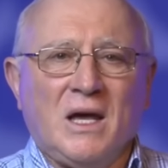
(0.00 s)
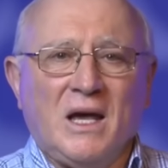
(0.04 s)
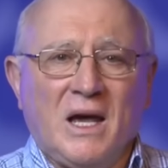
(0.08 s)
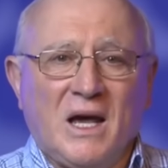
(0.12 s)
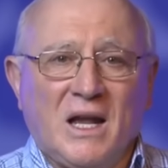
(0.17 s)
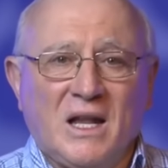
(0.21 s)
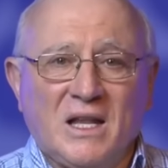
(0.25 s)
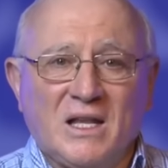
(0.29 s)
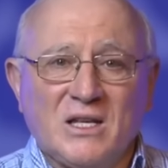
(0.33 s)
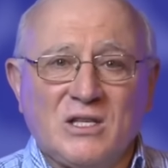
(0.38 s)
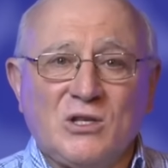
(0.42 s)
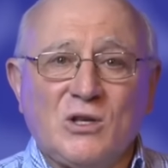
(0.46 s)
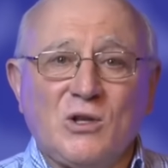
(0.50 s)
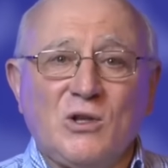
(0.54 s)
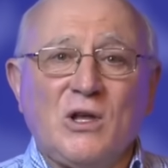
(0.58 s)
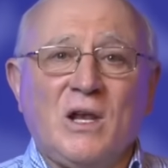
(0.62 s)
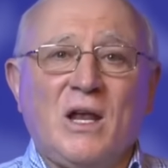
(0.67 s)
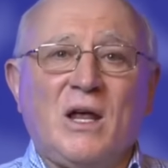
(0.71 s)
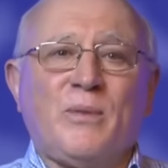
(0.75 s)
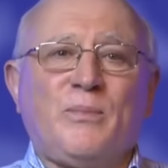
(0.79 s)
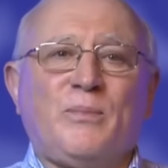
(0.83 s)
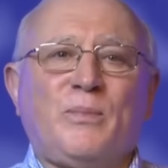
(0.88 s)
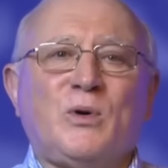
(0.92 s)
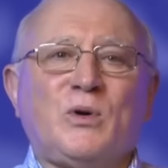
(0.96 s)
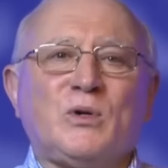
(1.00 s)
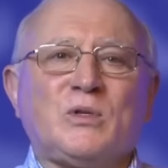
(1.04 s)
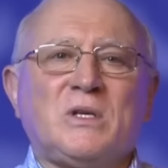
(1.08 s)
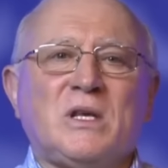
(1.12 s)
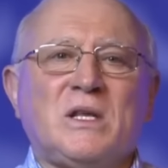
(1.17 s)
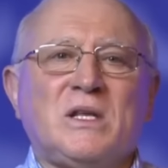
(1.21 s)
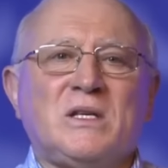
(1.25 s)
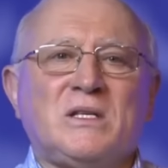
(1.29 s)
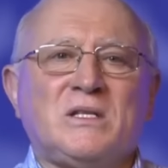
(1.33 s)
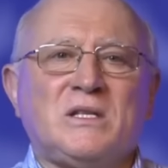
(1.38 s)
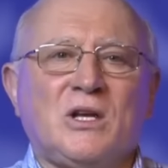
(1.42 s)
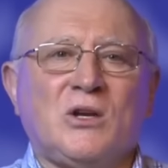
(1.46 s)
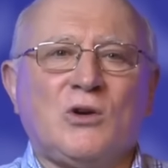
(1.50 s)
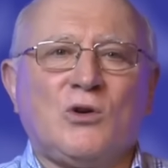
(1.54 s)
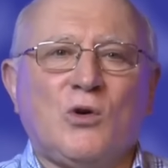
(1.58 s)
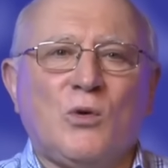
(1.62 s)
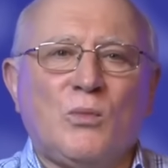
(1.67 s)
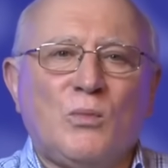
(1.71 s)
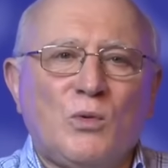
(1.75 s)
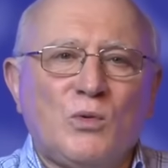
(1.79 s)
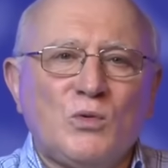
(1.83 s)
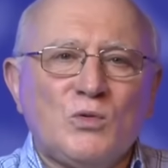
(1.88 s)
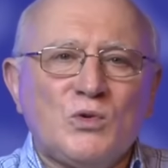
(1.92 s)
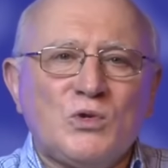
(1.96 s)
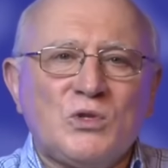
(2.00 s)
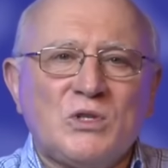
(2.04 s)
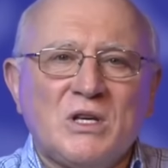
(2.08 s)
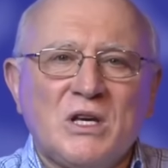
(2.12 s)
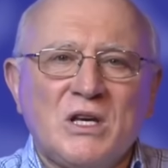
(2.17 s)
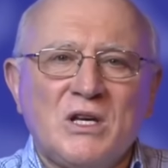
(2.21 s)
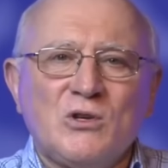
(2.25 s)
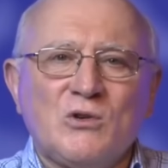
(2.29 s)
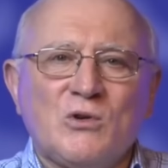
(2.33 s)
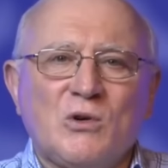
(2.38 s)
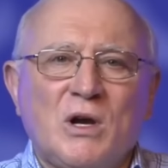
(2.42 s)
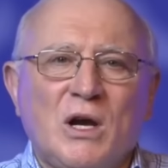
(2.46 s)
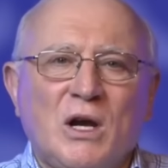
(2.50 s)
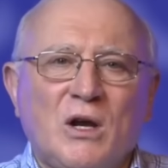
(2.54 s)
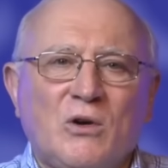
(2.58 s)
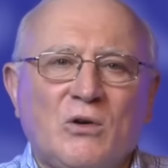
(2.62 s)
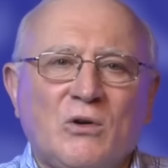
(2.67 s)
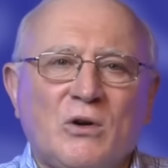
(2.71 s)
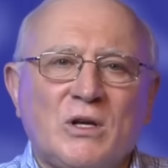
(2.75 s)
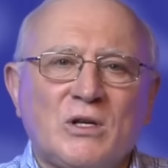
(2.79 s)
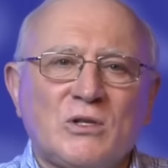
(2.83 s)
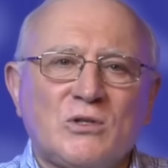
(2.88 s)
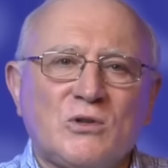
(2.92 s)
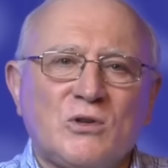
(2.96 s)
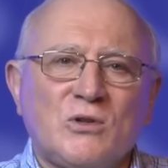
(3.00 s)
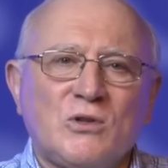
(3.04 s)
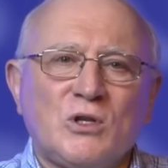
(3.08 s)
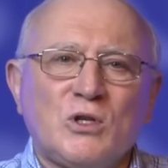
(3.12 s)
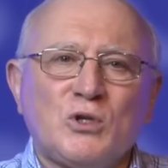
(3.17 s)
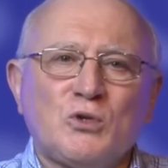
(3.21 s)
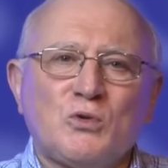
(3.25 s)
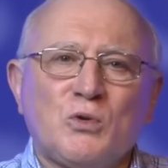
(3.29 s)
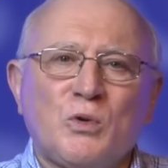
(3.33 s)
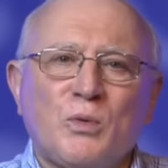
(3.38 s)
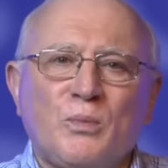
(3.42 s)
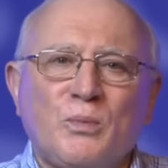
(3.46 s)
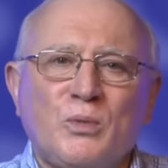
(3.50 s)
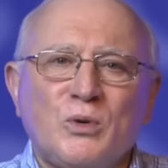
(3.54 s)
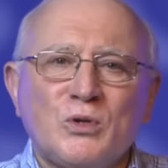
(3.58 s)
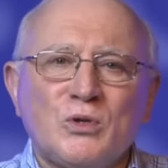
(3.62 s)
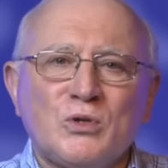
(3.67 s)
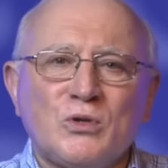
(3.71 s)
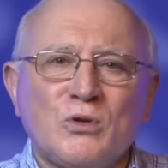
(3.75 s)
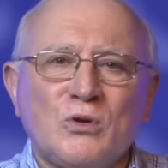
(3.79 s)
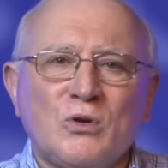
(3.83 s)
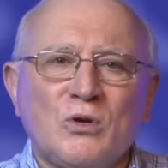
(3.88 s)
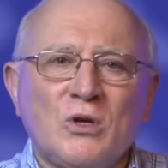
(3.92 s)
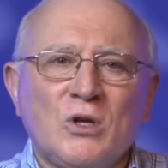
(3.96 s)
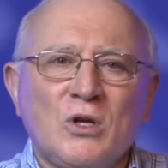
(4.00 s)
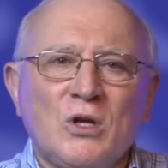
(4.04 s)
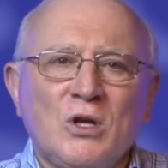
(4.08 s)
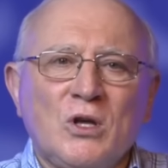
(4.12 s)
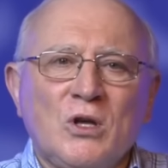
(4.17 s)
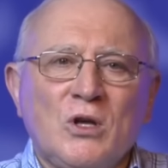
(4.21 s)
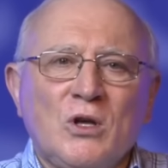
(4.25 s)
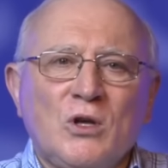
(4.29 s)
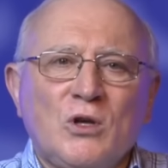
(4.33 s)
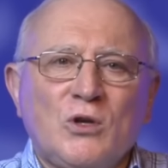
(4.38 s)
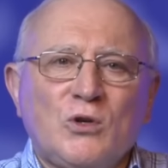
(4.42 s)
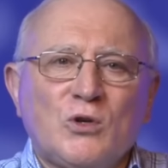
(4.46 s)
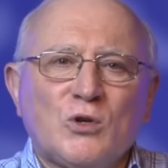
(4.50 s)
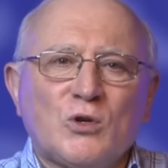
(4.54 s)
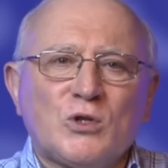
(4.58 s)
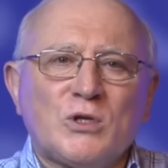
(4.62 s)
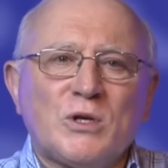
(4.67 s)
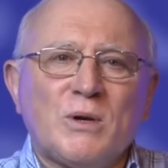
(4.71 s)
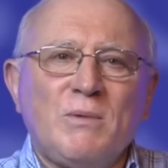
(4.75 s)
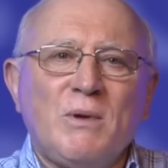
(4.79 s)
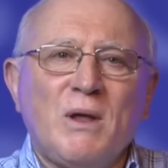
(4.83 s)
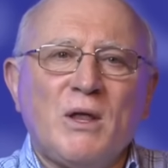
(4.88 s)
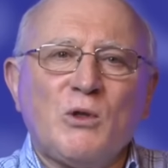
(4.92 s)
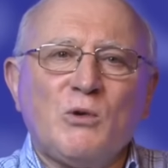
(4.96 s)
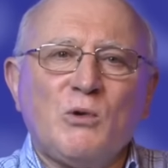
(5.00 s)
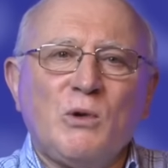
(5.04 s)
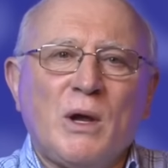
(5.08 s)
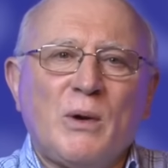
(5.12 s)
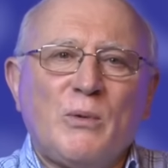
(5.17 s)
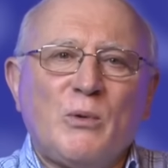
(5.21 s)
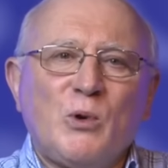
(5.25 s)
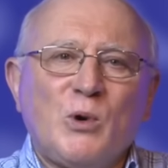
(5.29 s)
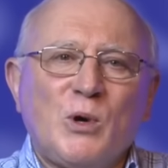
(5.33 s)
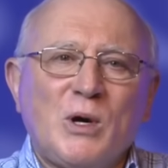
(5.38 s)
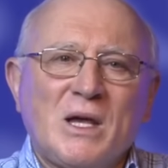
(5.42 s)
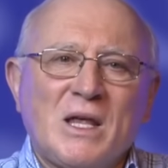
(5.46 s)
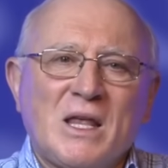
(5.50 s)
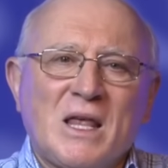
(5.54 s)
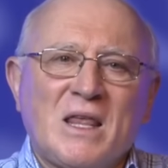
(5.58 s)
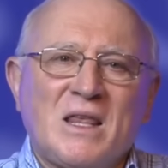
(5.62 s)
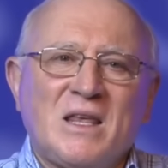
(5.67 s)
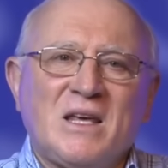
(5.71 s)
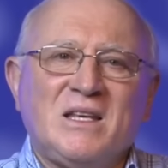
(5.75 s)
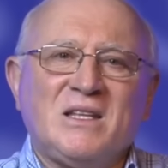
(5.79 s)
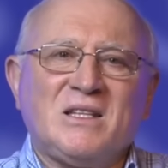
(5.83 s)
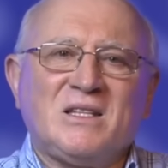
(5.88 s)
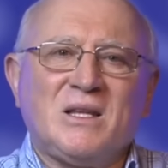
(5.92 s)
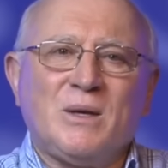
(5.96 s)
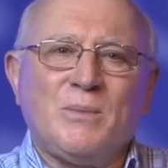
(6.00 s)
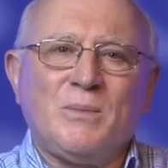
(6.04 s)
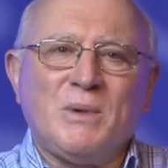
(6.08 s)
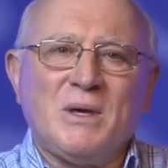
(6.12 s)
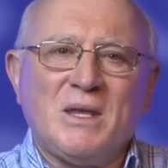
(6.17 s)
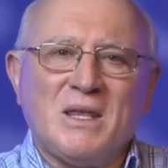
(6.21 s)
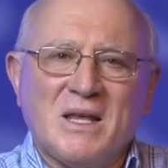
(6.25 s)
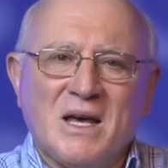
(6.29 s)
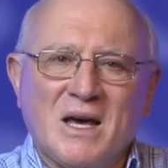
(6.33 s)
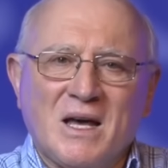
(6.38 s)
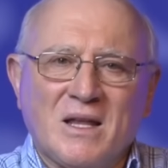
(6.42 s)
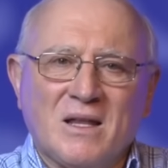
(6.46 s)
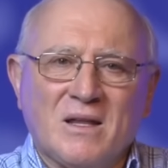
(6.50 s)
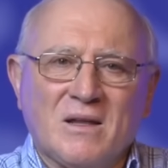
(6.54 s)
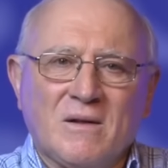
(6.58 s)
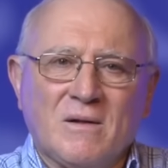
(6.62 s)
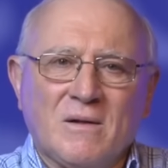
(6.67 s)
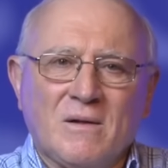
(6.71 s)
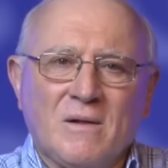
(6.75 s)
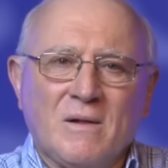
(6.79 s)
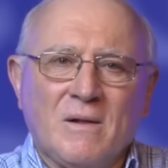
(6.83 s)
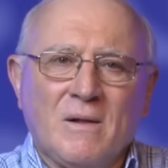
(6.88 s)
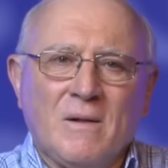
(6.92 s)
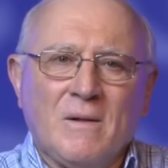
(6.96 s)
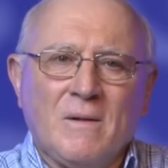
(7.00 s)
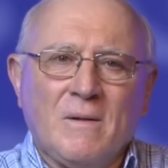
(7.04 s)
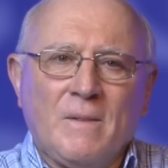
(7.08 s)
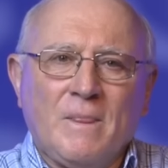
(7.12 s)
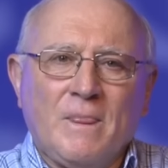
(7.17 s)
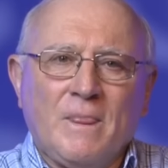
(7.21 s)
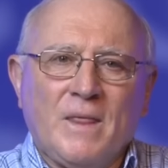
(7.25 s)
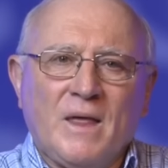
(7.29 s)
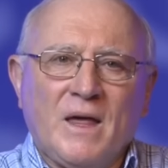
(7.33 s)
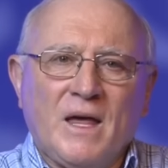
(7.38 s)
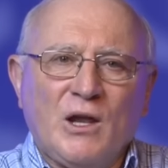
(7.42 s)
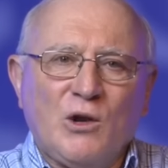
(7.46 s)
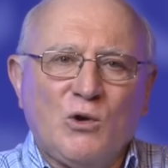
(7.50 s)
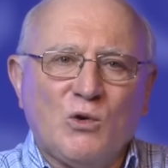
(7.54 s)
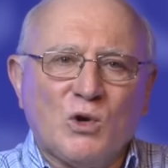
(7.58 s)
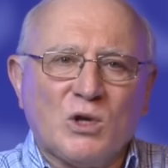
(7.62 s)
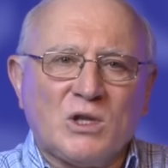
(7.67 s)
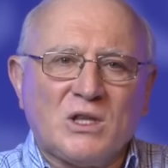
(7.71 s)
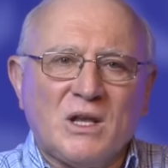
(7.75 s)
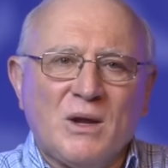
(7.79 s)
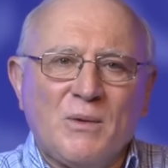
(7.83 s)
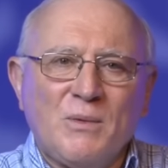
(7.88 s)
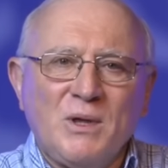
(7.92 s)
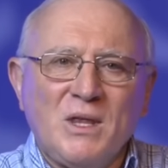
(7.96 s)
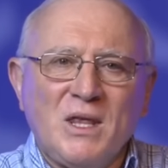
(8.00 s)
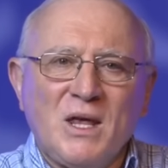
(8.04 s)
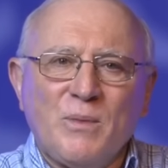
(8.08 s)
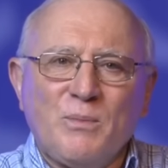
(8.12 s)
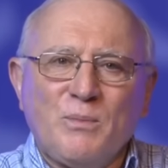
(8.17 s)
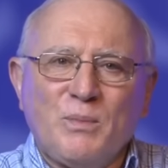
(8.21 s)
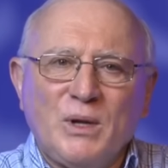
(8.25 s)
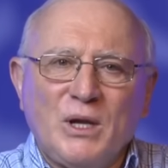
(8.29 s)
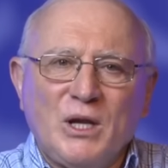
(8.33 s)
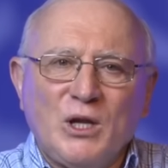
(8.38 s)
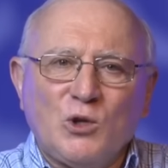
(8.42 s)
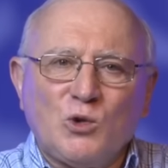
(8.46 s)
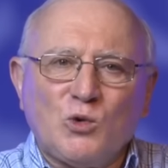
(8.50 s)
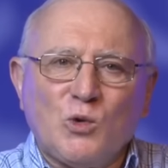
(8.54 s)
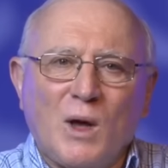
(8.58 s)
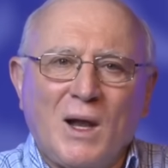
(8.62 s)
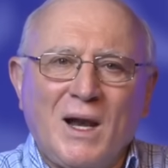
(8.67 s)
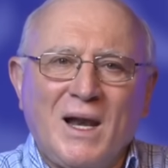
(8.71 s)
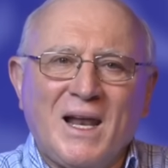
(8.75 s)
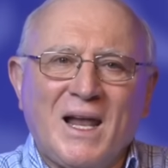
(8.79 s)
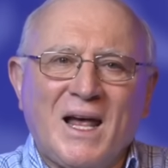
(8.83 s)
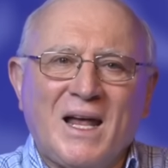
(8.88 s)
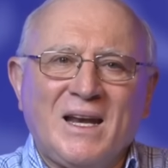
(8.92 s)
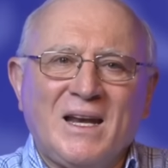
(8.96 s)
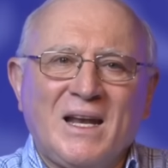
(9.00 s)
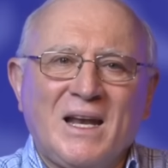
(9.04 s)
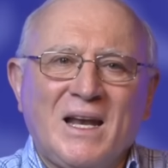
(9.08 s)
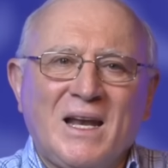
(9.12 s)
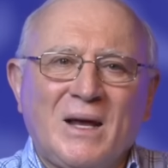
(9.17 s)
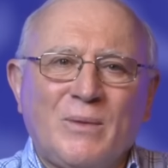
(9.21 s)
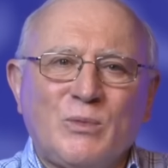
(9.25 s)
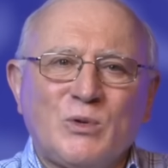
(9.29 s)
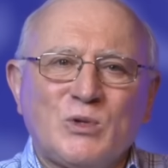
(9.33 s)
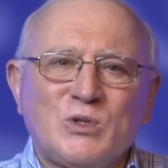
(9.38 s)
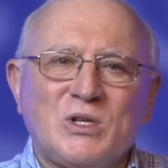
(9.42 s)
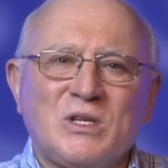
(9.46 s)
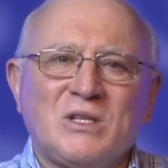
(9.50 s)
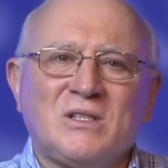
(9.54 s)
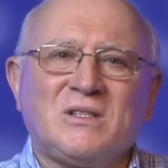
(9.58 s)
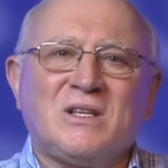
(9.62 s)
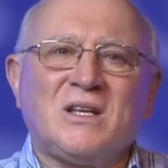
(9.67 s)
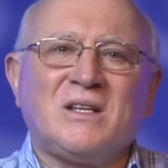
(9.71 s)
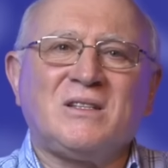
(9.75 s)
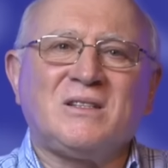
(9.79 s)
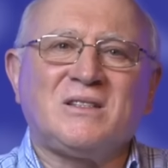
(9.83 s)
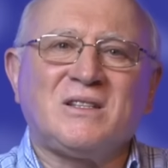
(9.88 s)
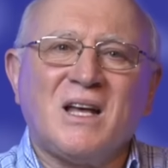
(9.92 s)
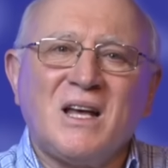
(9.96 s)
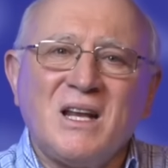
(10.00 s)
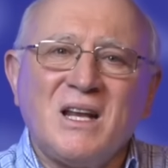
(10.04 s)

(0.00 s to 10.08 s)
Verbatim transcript: El deseo de la esposa de ser como un sello en el corazón de su esposo nos habla de una búsqueda de intimidad. En nuestra vida espiritual anhelamos estar,